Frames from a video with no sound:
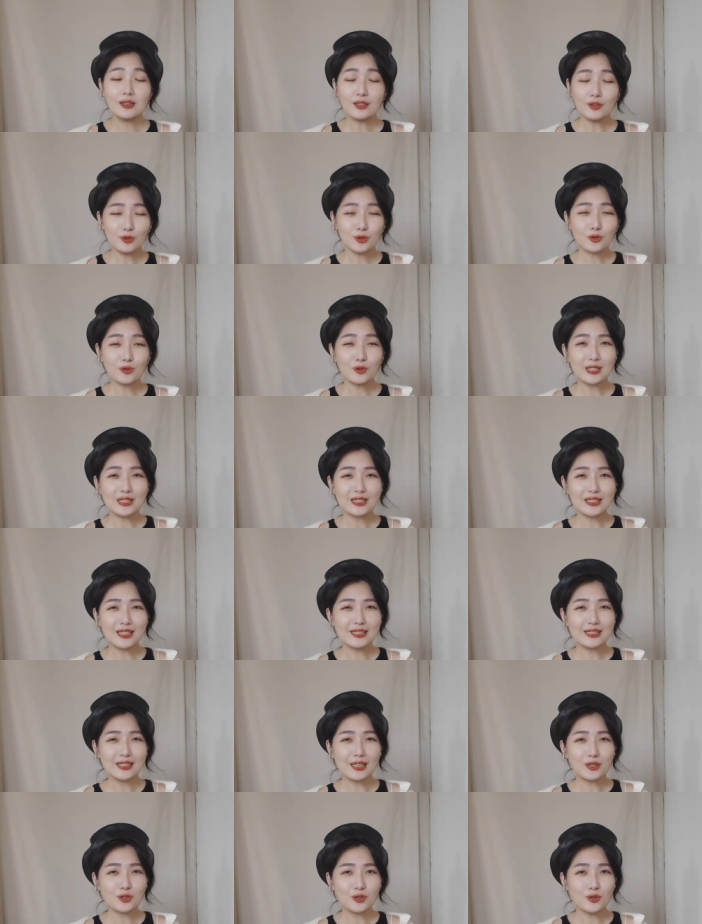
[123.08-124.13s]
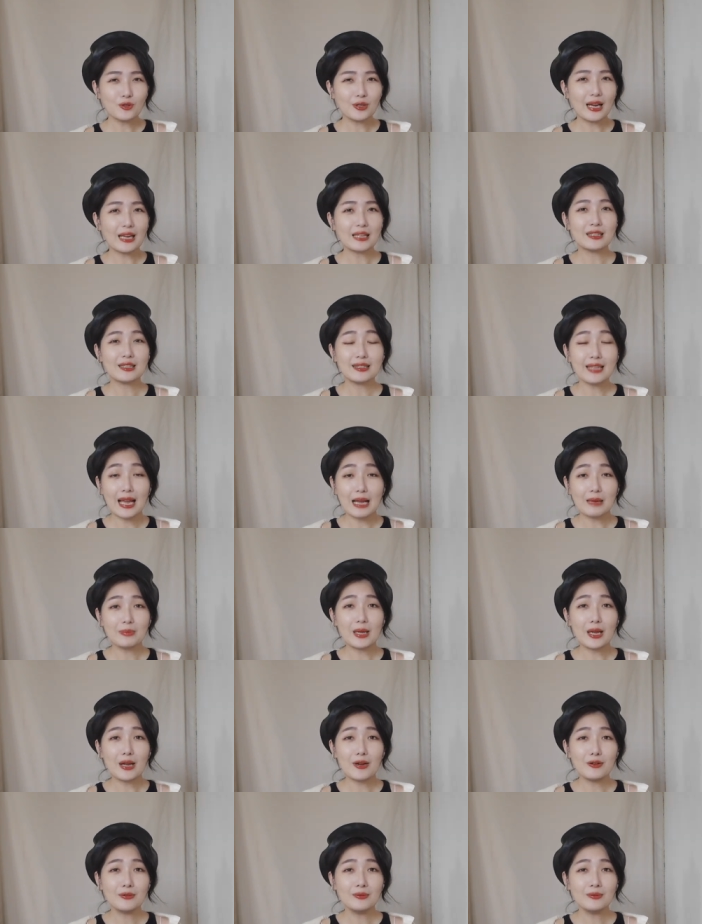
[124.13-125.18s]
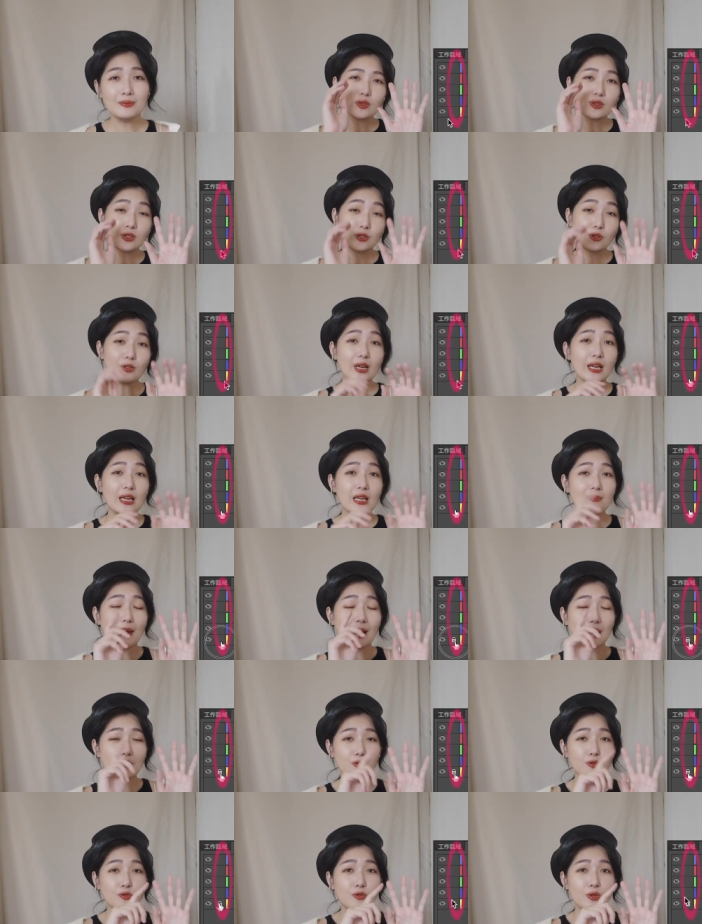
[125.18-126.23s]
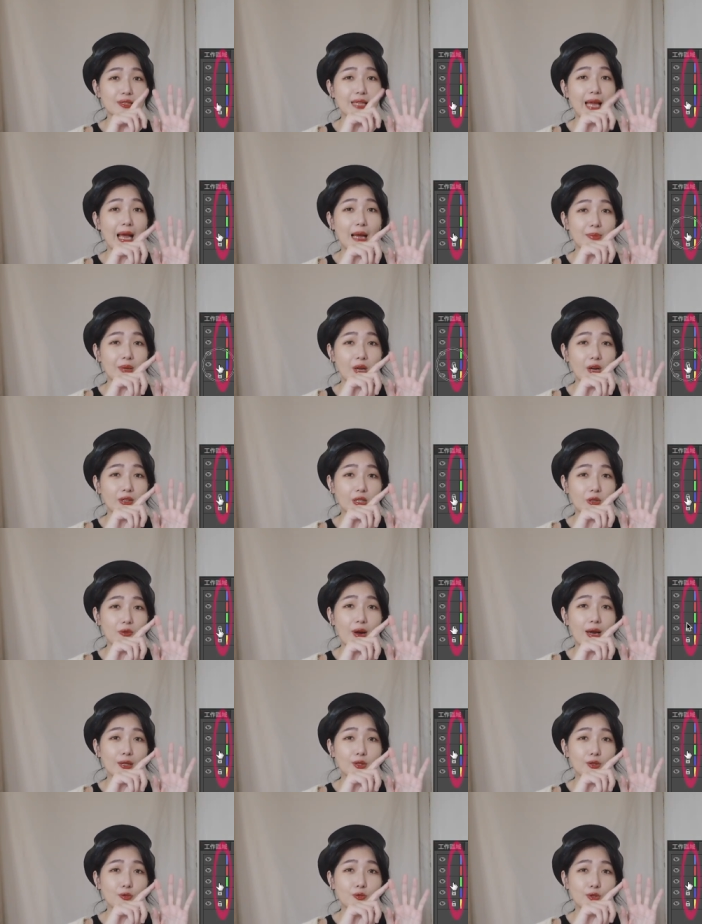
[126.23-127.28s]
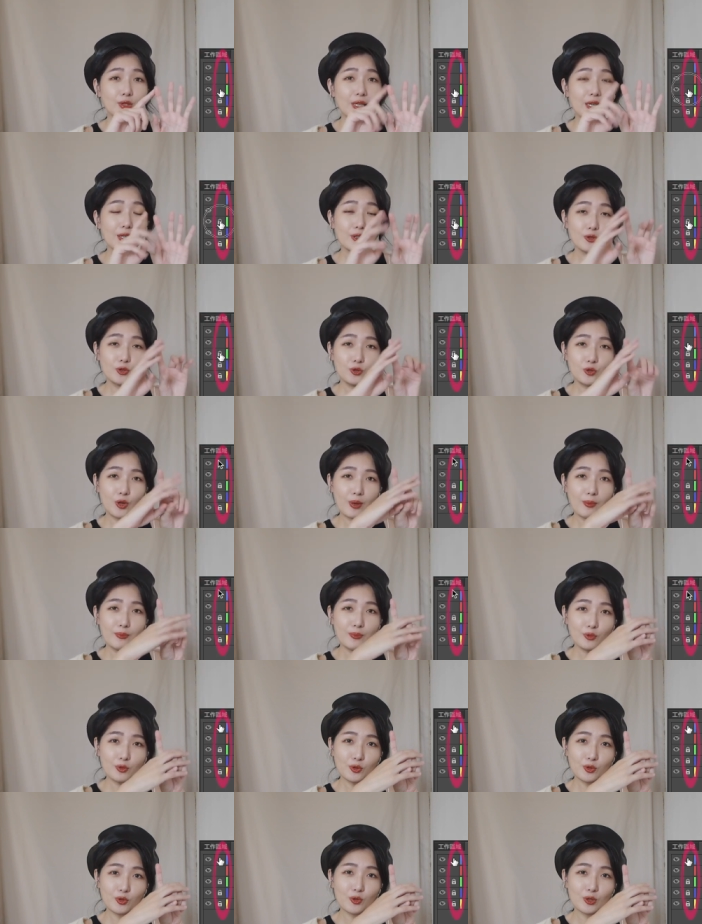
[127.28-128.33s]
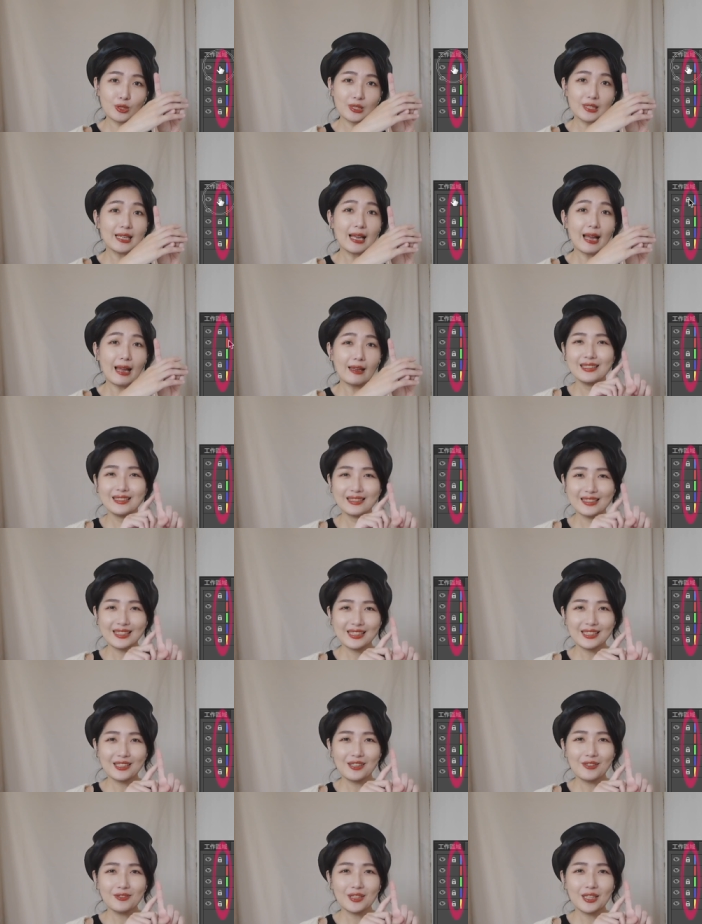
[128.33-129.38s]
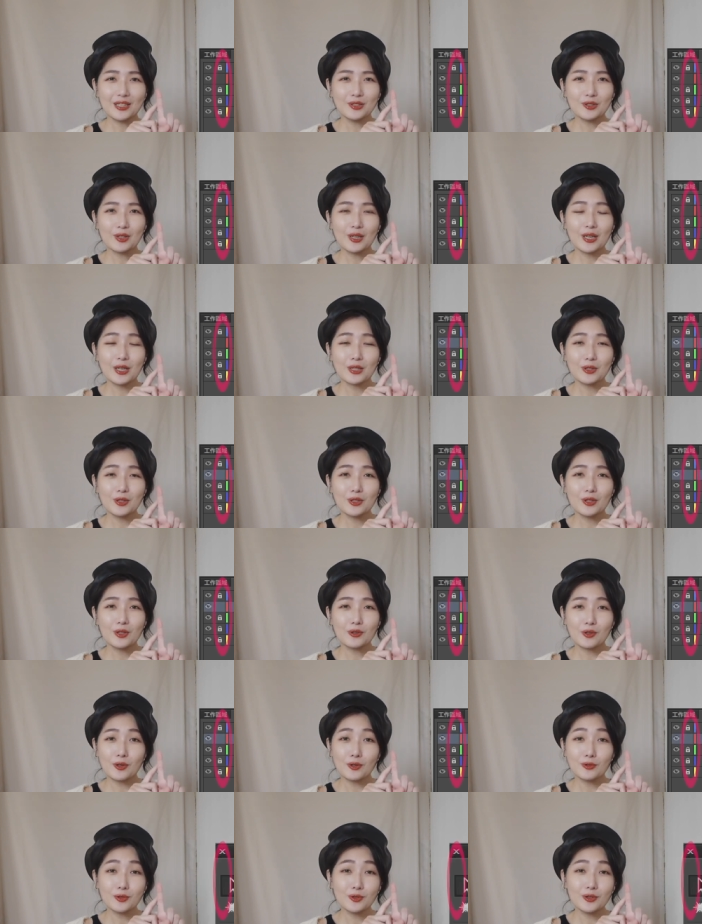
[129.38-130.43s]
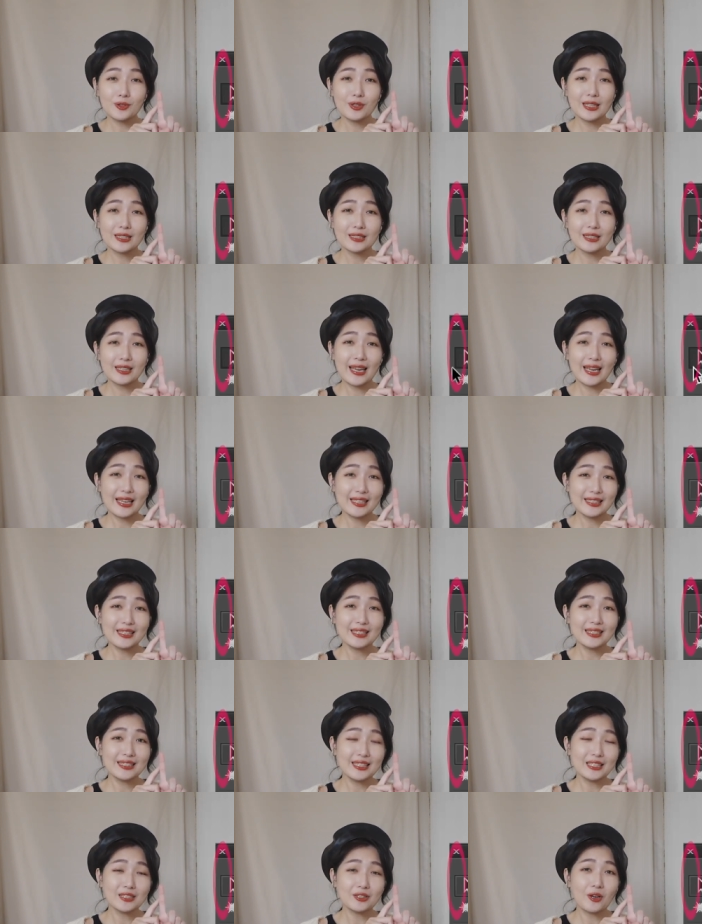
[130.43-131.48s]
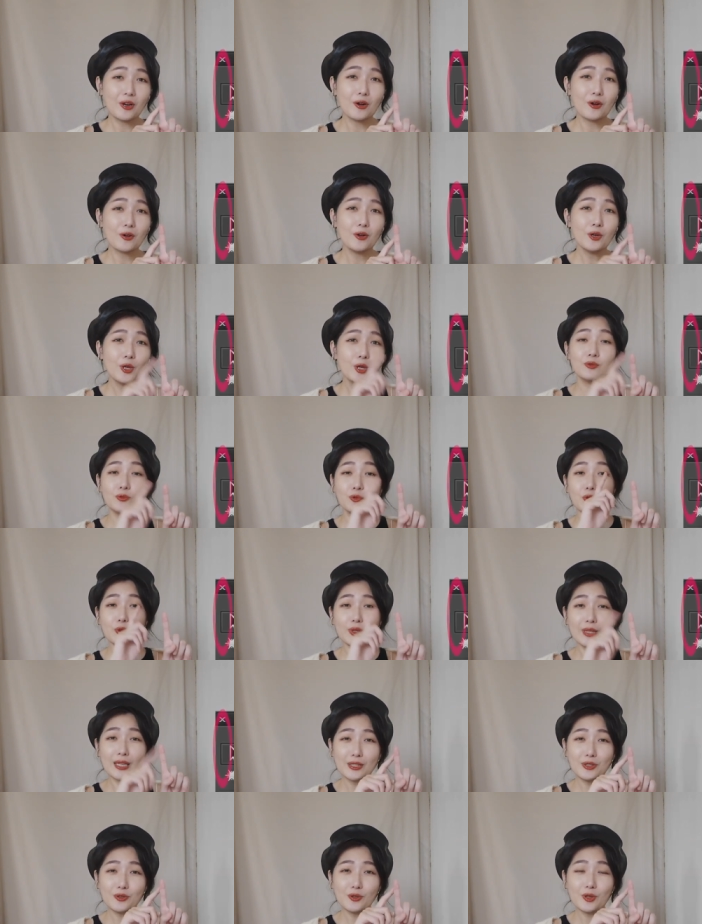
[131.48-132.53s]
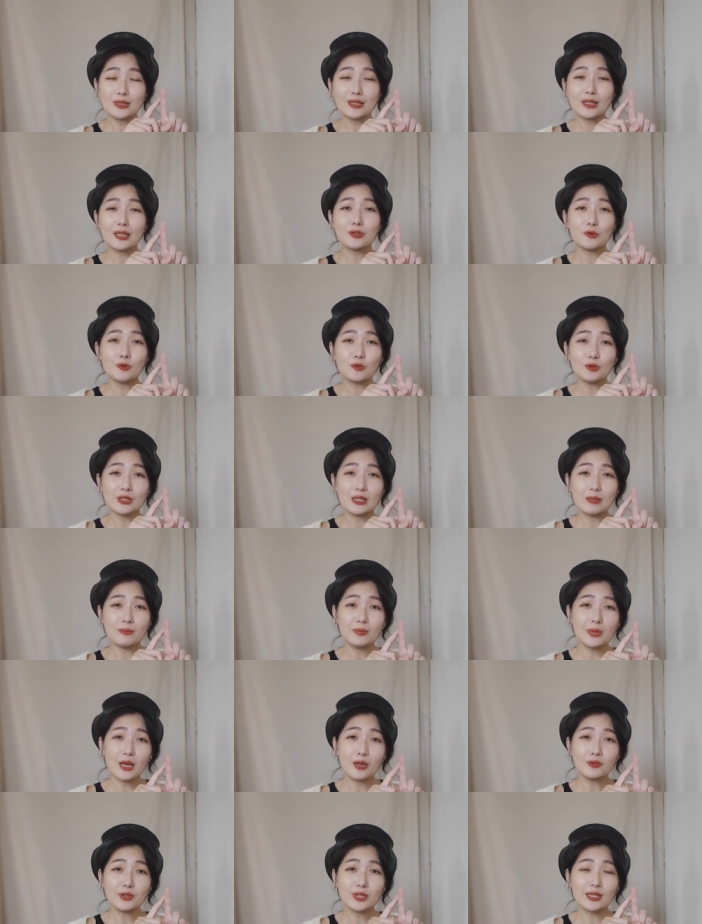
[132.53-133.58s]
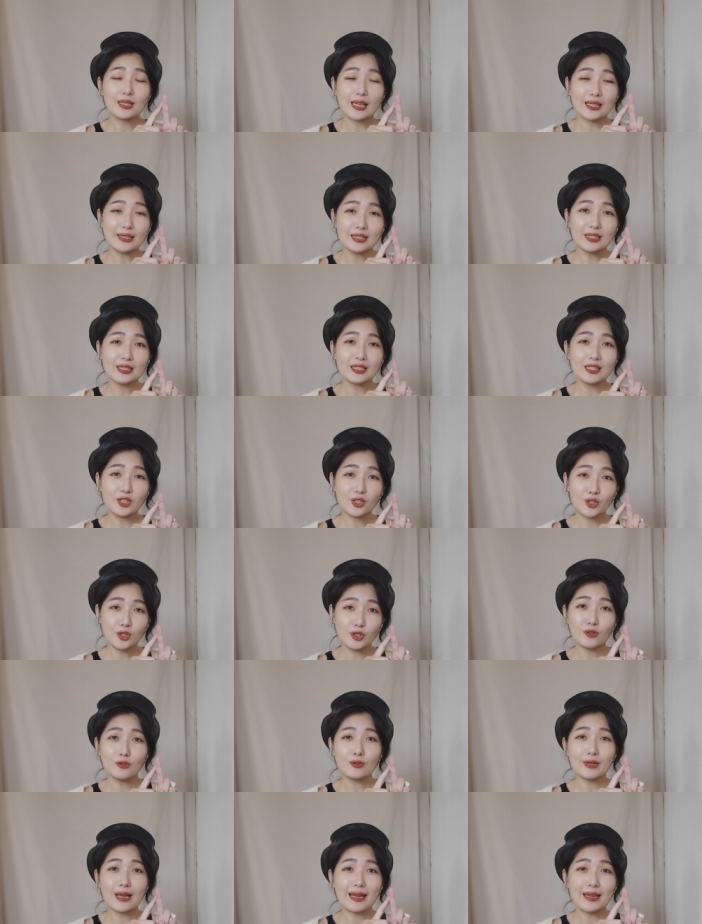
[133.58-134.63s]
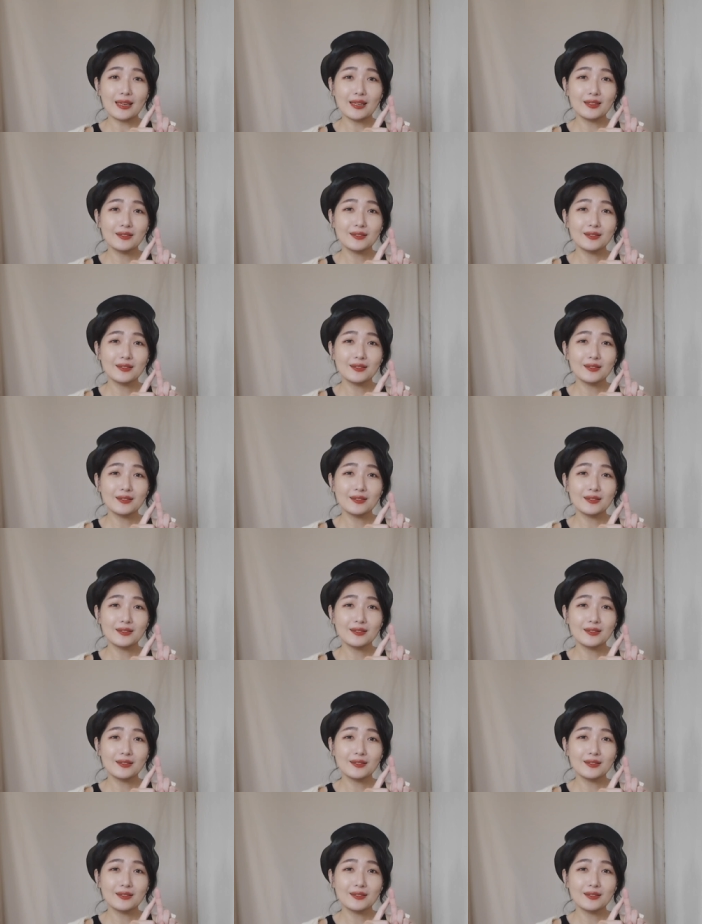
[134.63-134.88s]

例如说你今天是要修改你的大标。你就可以把除了大标以外图层全部锁起来。这时候呢，就可以利用工具列的黑色箭头去点选这个图层的标题来进行修改。